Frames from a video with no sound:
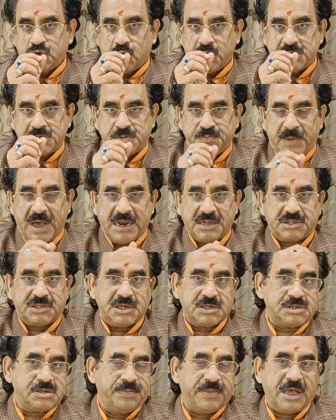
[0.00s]
जो
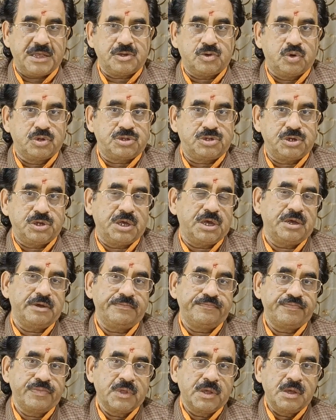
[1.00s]
स्मार्तक समाज होती है
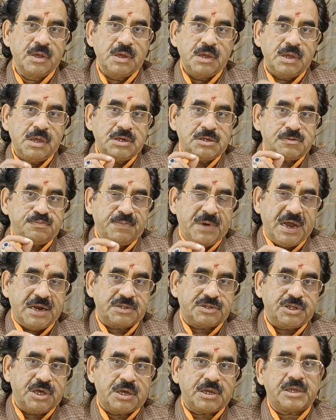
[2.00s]

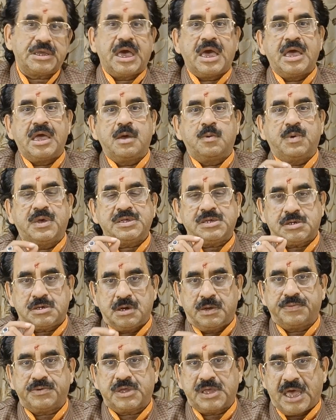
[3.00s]
स्मार्तक क्या है
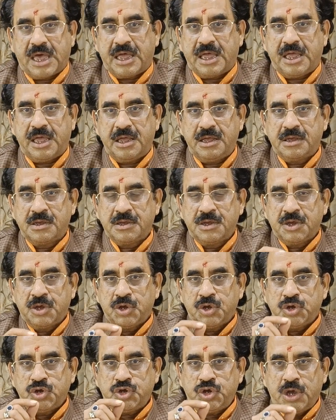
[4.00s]
वैष्णव क्या है
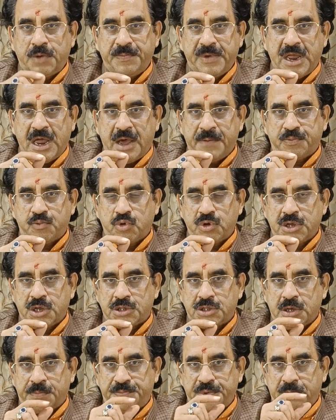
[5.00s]
ये मैं आपको
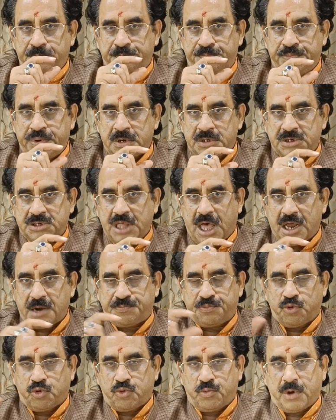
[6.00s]
यद्यपि विस्तार
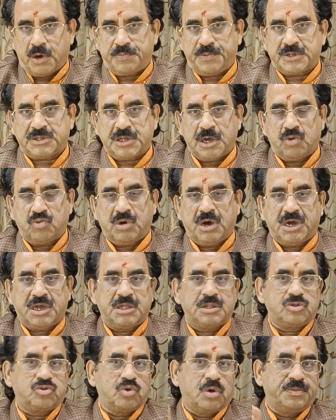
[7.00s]
पूर्वक बताऊंगा
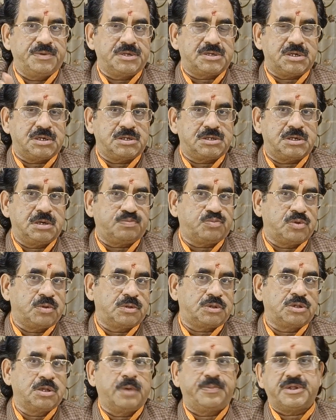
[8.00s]
किंतु अभी संक्षिप्त में
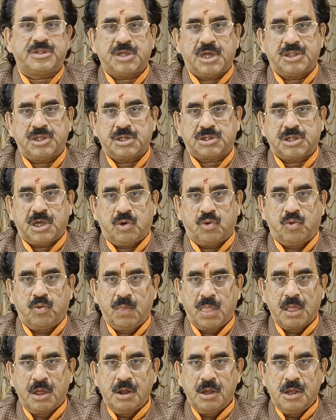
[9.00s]
इतना बता देता हूँ
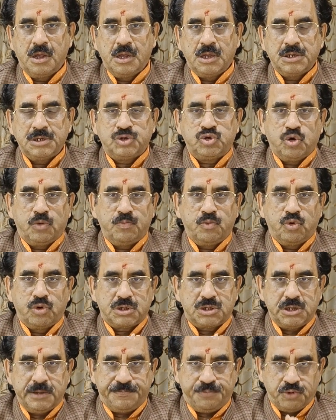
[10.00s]
जो
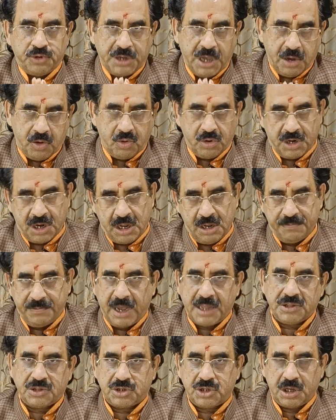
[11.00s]
मूर्ति पूजा को नहीं
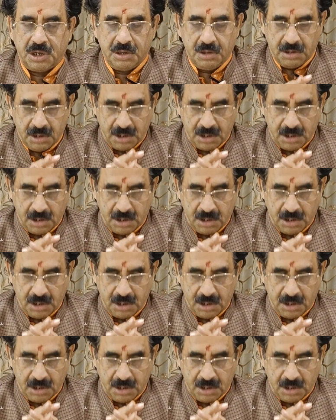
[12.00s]
मानते